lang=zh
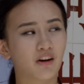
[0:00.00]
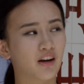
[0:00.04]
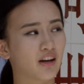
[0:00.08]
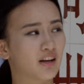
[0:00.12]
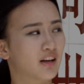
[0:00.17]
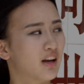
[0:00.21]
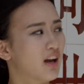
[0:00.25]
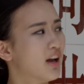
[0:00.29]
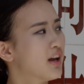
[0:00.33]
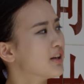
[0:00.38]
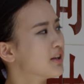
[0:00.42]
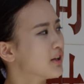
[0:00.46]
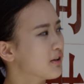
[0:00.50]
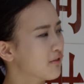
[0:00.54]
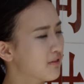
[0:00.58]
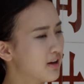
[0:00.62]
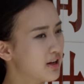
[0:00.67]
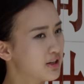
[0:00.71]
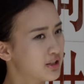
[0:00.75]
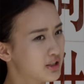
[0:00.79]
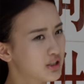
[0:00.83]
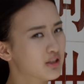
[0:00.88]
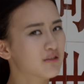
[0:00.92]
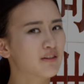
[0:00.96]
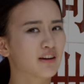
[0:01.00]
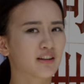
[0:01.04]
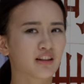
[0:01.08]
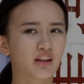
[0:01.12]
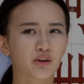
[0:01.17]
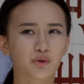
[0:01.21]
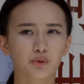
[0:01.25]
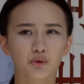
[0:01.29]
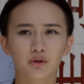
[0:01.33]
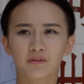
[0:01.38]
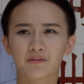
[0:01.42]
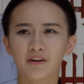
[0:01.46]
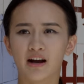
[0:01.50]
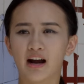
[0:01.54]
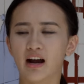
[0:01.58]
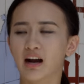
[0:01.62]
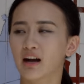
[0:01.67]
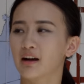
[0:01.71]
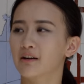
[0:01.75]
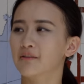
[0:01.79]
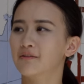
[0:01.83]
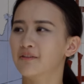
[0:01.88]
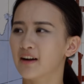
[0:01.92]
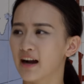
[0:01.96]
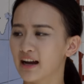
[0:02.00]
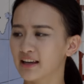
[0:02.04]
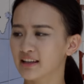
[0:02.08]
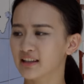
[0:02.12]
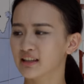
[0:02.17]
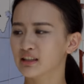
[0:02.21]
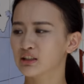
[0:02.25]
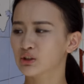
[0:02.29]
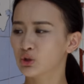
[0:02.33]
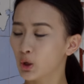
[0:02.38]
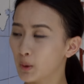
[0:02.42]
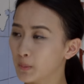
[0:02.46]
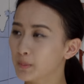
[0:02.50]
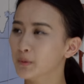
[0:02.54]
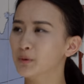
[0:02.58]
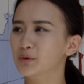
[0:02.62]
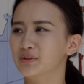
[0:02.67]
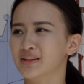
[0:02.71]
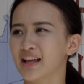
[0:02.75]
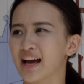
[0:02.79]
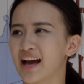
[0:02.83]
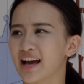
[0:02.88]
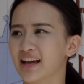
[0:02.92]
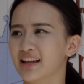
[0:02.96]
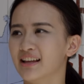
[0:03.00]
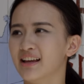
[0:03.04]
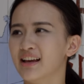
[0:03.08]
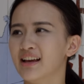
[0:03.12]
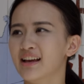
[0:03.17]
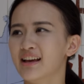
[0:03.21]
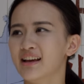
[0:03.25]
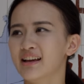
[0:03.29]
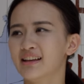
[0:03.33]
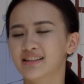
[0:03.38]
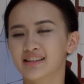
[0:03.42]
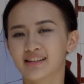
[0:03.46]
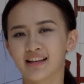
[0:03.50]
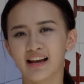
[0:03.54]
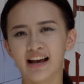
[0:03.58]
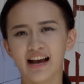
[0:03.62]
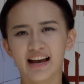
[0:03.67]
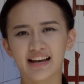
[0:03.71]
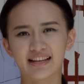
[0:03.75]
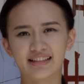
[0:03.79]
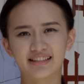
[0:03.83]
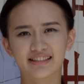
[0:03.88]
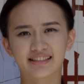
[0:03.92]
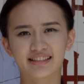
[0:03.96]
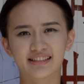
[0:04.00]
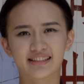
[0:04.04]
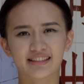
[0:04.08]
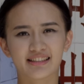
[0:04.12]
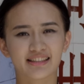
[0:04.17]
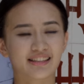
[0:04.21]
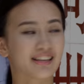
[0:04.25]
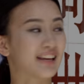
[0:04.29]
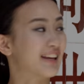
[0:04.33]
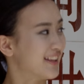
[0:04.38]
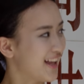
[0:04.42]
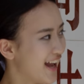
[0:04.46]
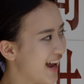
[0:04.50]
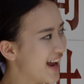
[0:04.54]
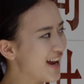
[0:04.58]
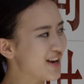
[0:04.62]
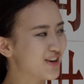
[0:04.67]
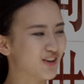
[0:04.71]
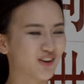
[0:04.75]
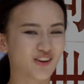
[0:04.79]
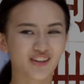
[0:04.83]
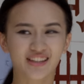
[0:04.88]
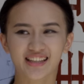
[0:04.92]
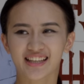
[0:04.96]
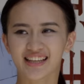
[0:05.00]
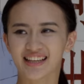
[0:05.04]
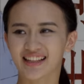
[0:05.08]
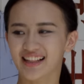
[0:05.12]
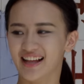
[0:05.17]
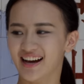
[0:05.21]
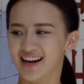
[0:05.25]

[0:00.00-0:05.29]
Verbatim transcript: 日文，因为日文的语法和发音都不难，汉字也太容